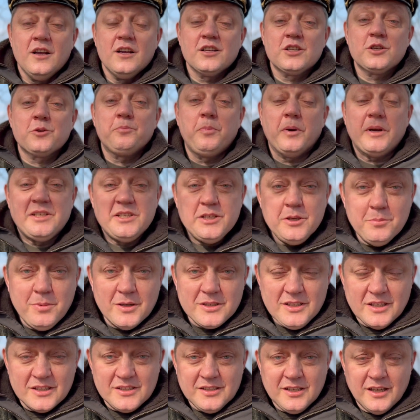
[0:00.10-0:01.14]

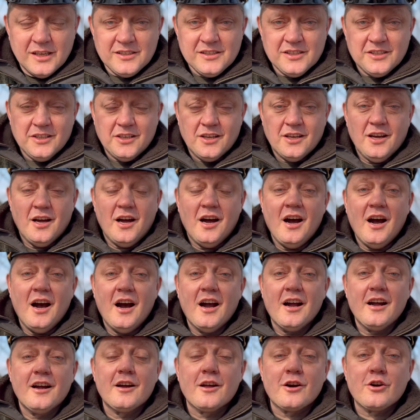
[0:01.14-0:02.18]
спасибо за санкции.
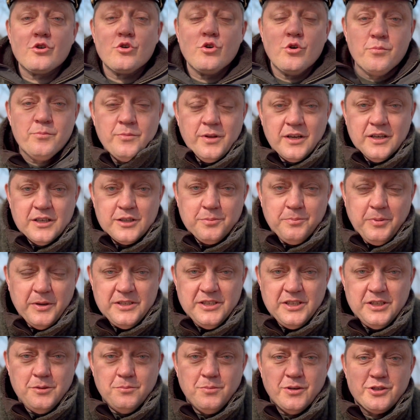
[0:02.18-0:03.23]
Огромное
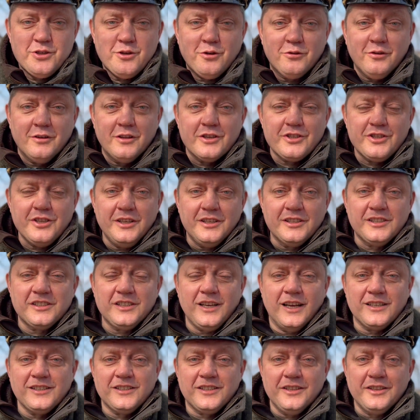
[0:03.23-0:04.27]
спасибо, что наложили
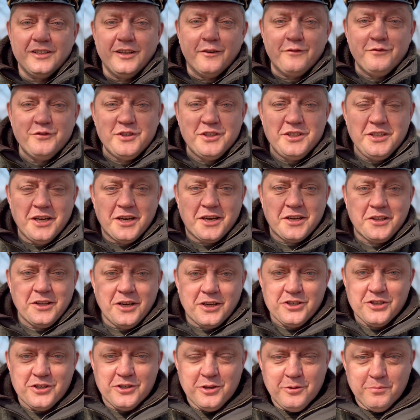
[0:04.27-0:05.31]
санкции на всех
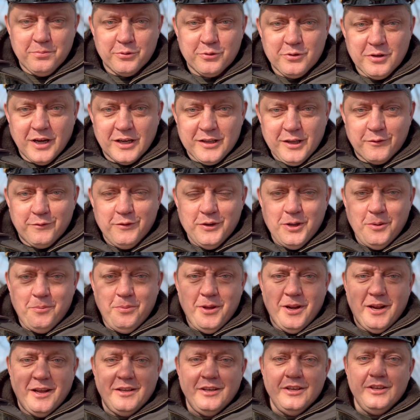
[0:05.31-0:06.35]
наших депутатов, и
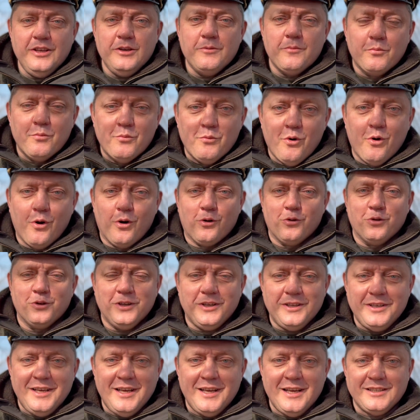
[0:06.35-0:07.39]
теперь они не
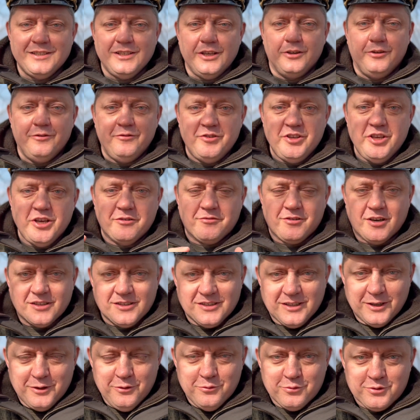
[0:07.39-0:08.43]
могут ездить в
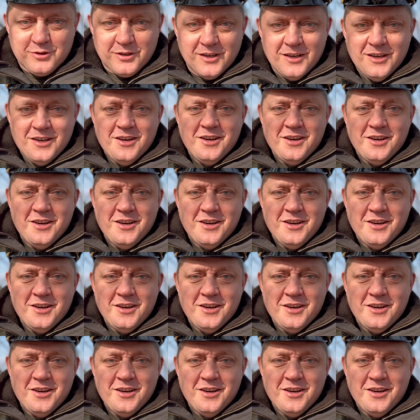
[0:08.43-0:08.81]
Евросоюз.